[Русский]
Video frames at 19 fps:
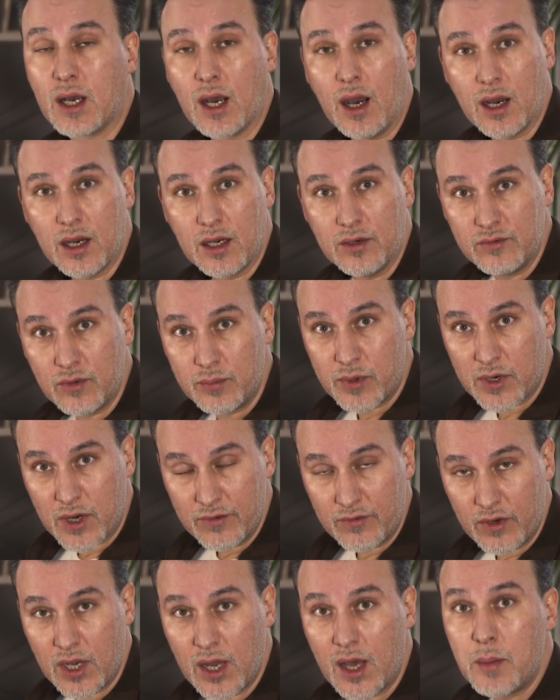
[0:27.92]
как его
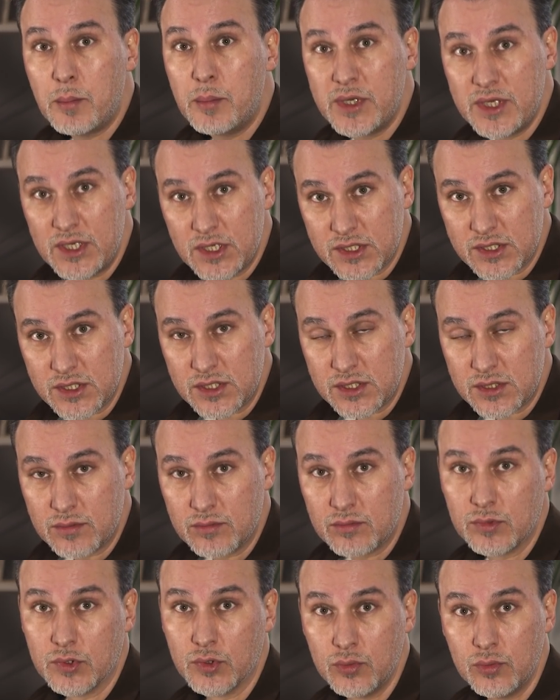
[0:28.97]
правильно обрезать,
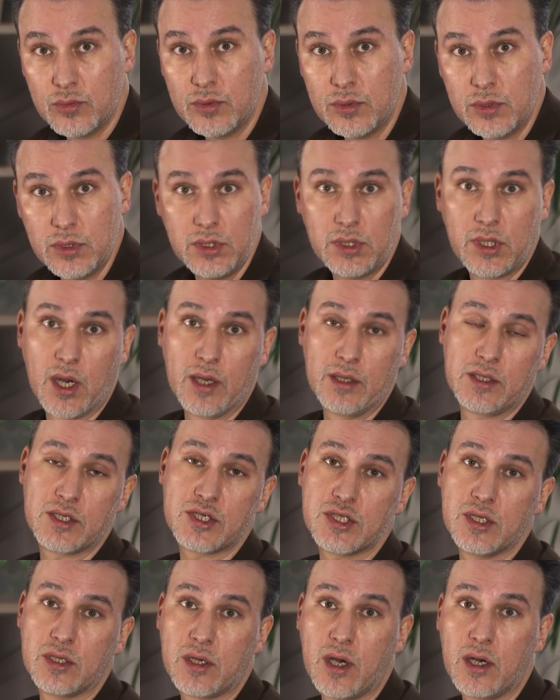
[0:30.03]
ну и,
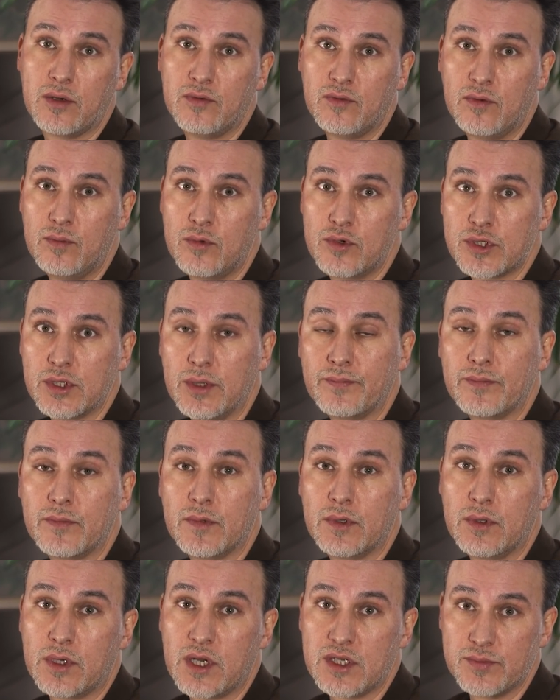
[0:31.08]
конечно, как его
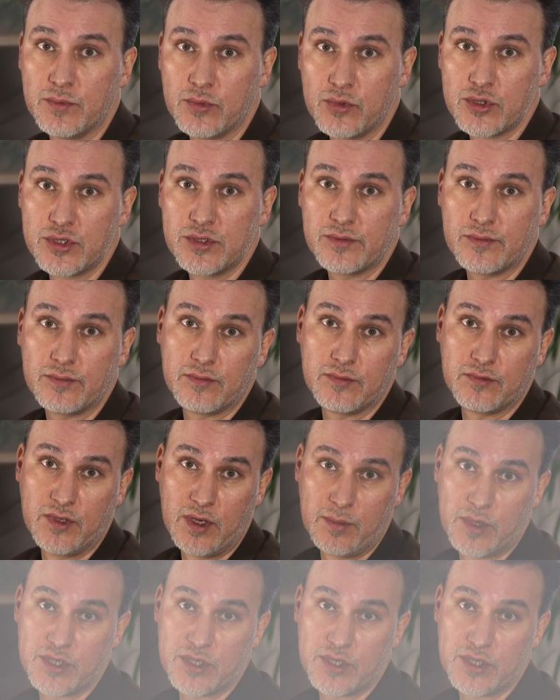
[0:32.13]
можно размножить в